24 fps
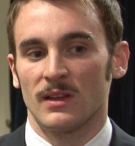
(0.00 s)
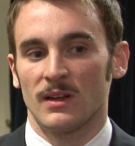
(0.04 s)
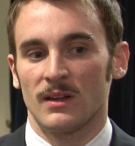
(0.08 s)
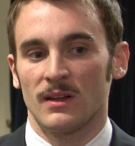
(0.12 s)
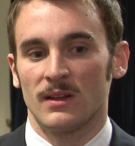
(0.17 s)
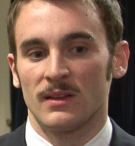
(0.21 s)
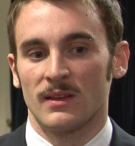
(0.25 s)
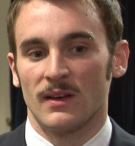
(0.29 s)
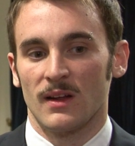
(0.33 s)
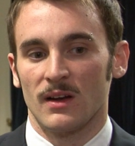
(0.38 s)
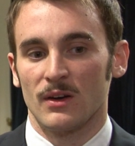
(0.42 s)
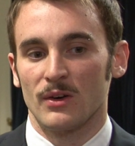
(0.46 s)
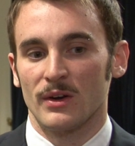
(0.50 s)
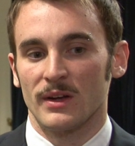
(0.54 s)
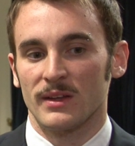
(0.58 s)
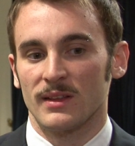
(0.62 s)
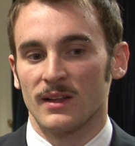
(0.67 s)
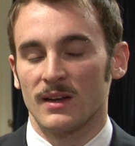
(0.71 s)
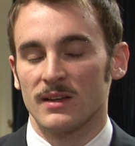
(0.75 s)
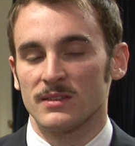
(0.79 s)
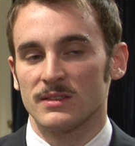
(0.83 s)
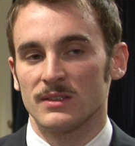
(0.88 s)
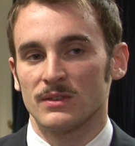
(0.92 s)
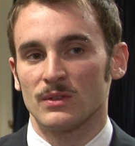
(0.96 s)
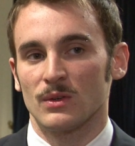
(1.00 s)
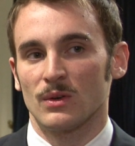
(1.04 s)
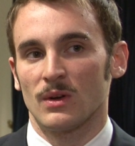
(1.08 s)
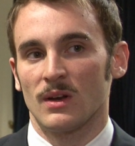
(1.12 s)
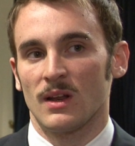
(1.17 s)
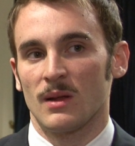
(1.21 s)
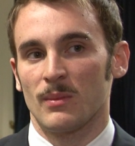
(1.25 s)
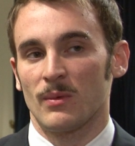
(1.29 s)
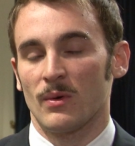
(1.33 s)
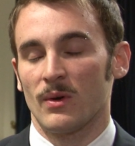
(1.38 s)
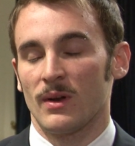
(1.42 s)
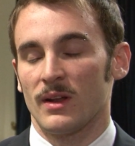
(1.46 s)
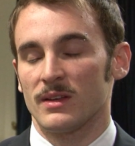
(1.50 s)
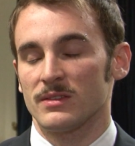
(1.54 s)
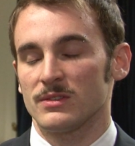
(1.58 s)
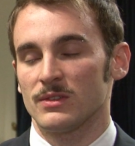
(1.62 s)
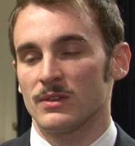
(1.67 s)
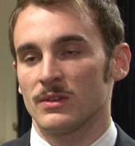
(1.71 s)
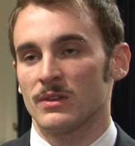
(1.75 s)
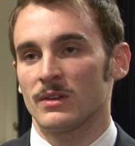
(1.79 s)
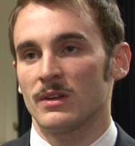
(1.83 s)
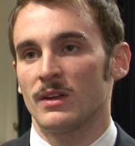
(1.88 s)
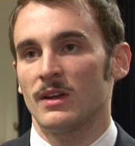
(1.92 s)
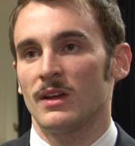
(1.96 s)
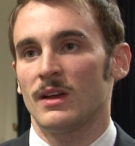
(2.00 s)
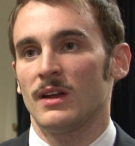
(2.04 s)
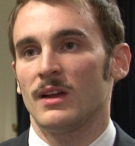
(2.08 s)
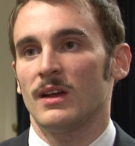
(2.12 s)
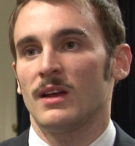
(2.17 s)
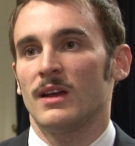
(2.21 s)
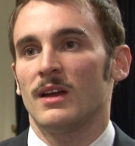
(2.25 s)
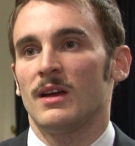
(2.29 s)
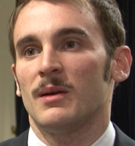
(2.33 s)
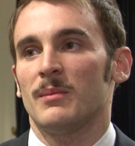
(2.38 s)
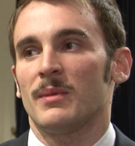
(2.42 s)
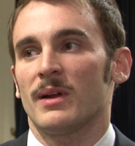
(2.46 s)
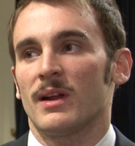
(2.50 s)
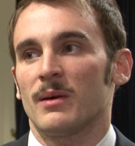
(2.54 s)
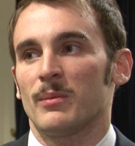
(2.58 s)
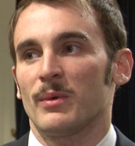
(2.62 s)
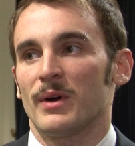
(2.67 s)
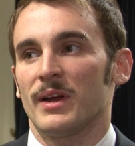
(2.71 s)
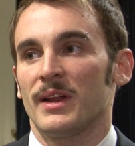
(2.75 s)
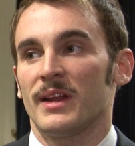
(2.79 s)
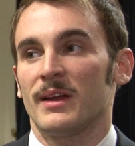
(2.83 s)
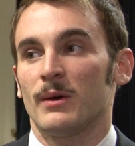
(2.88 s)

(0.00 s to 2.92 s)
el trabajo que están haciendo con la población para poder